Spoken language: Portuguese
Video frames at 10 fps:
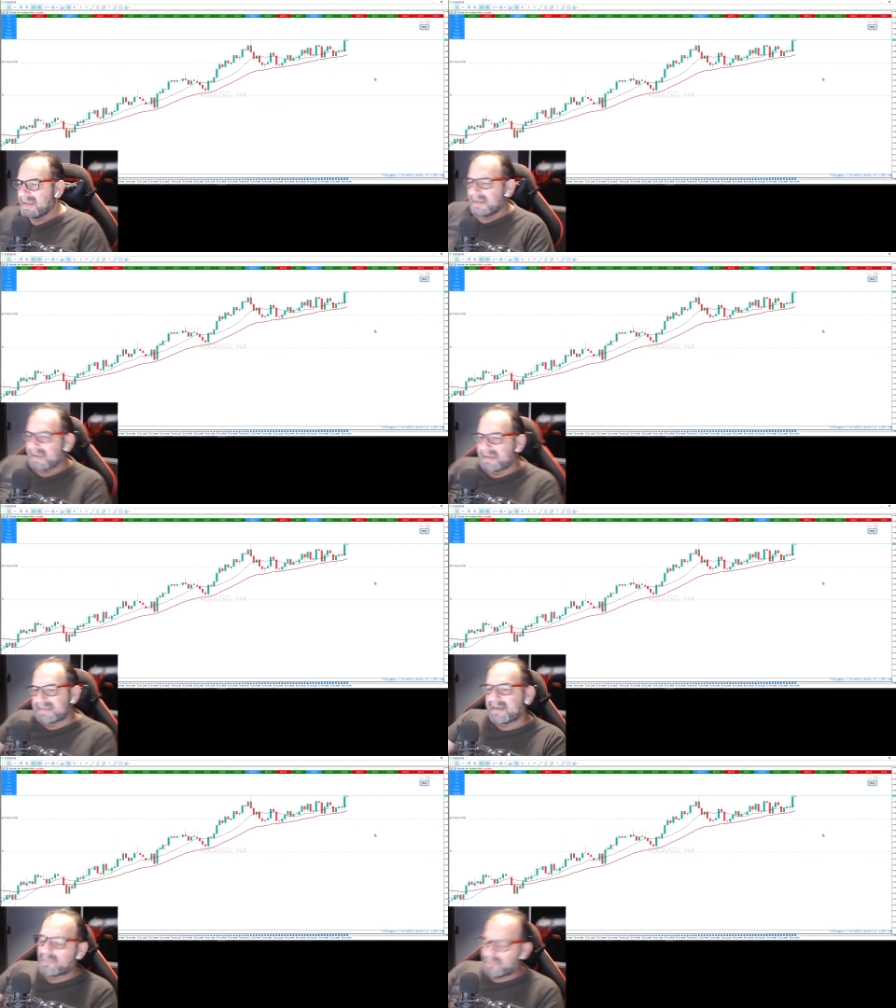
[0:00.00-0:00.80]
quem
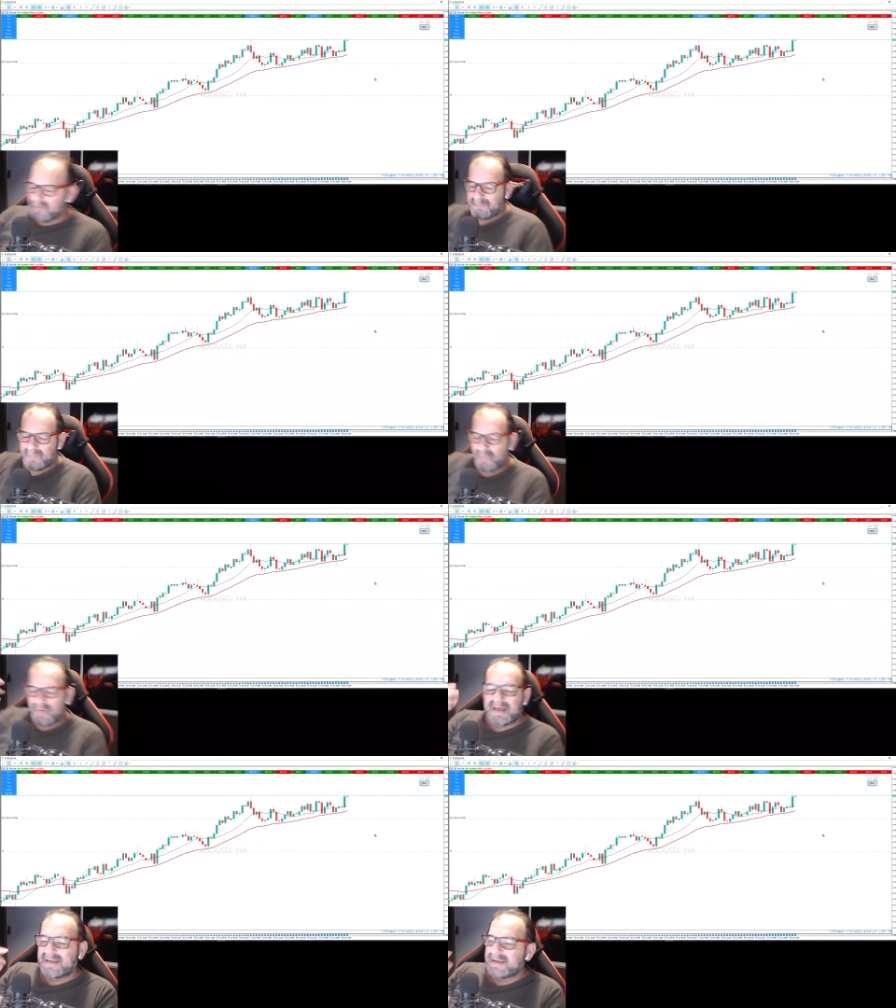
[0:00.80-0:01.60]
quiser
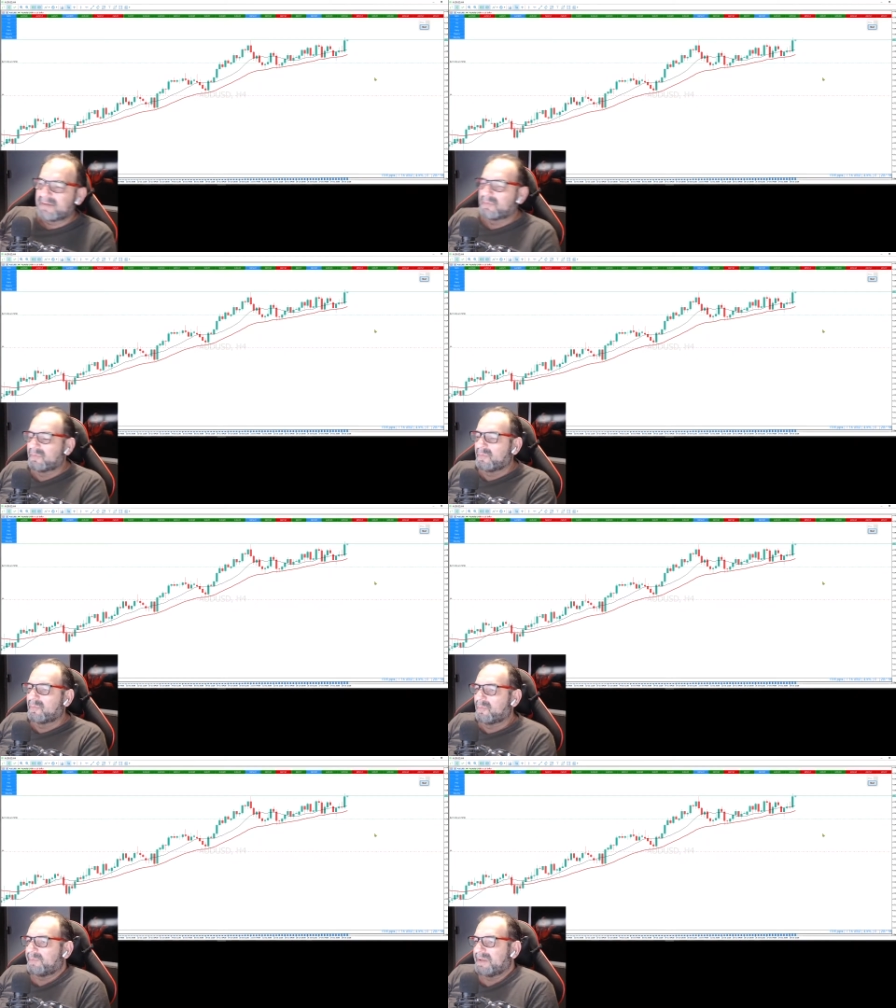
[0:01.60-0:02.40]
olhar, né,
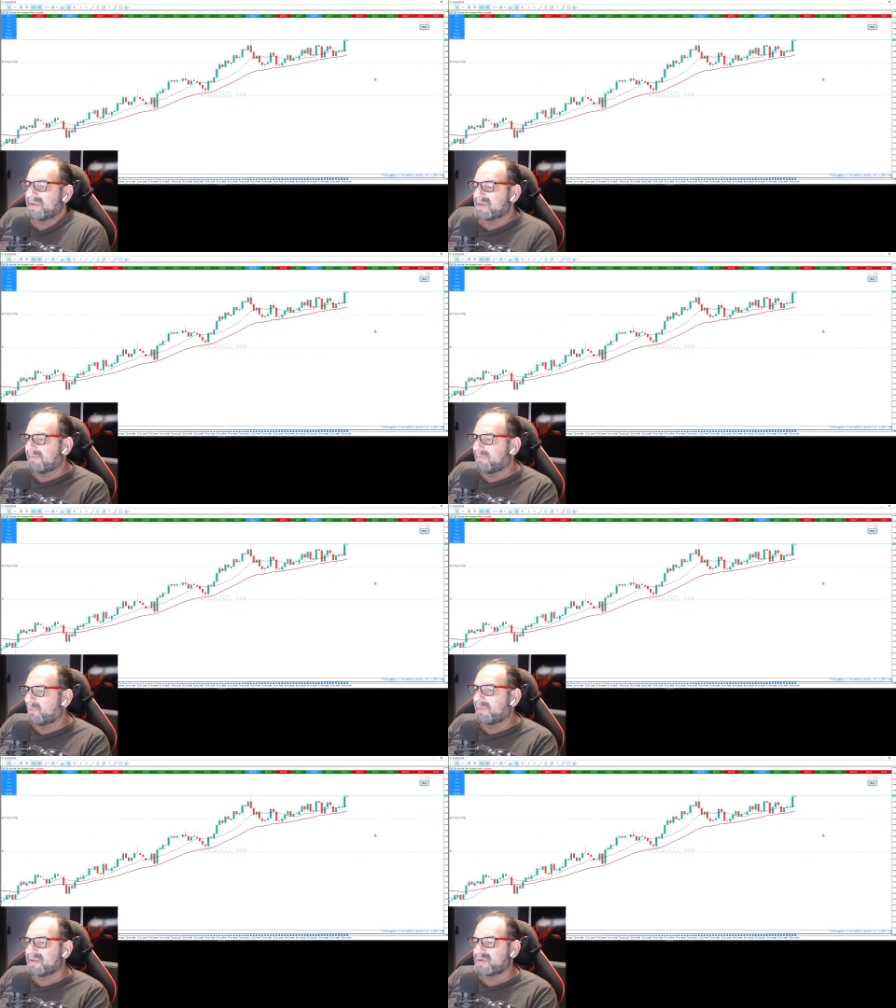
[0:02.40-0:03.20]
o, o print lá, ver o
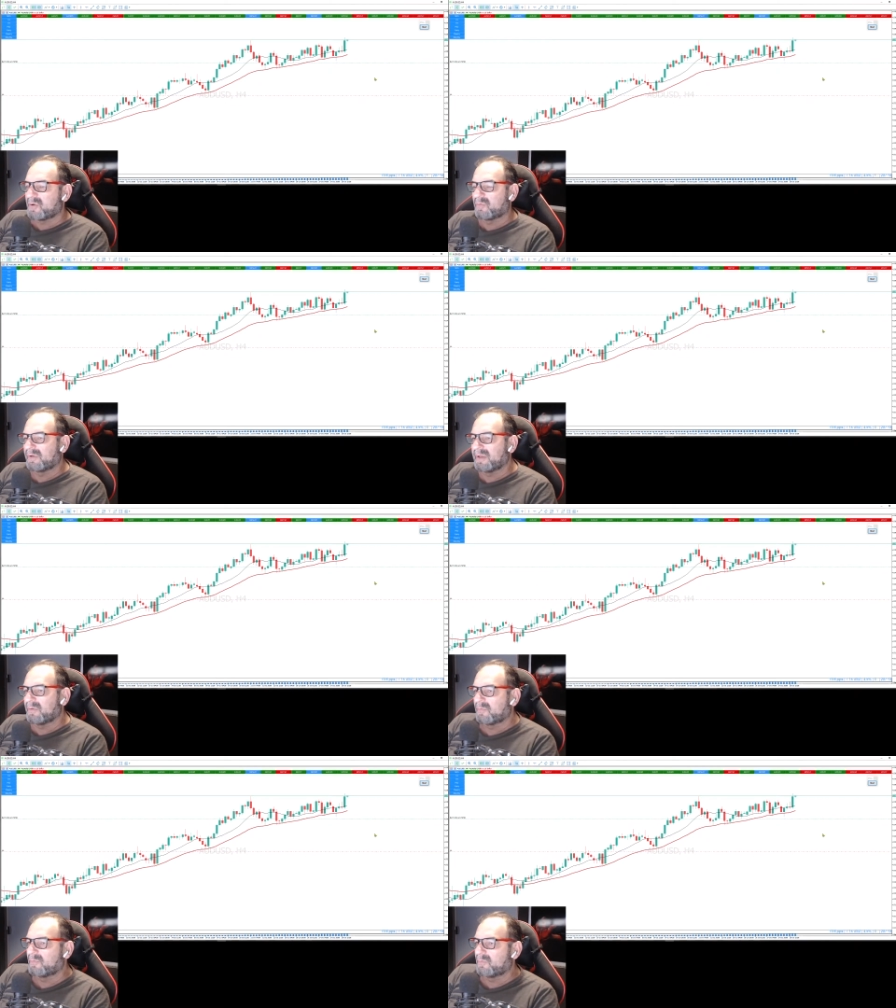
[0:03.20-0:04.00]
print que eu coloquei
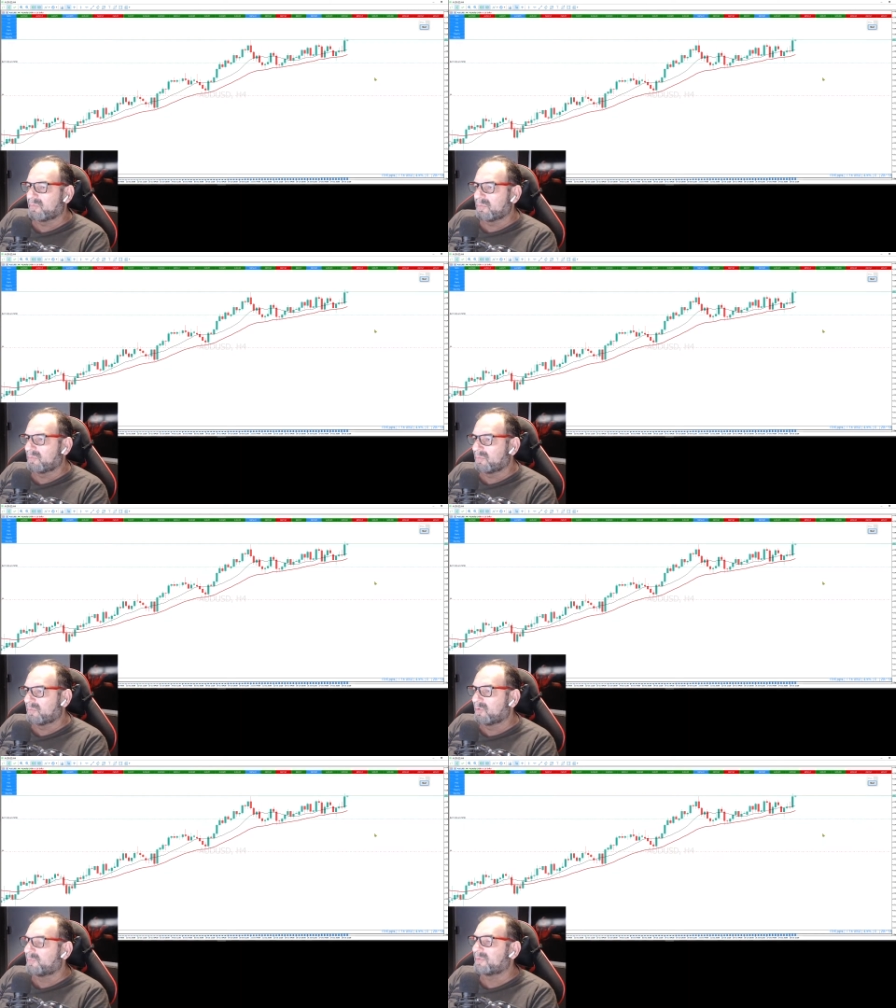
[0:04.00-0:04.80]
no, no, no
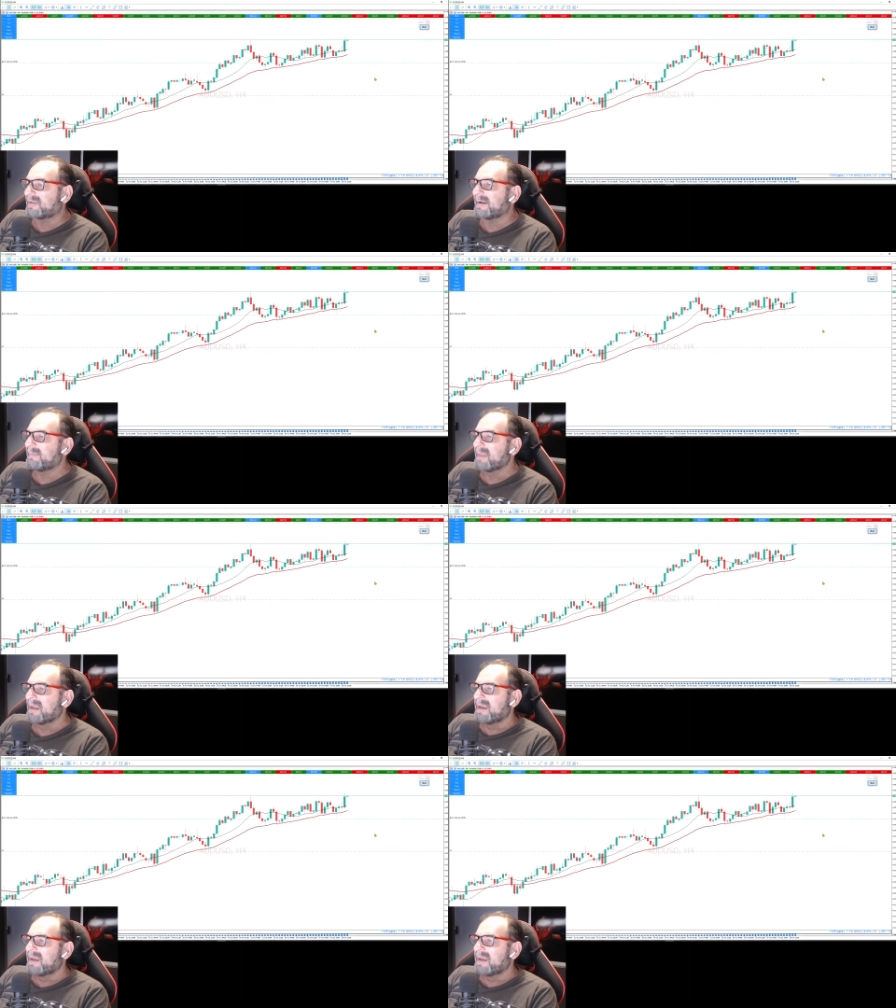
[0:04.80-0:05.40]
grupo, tá?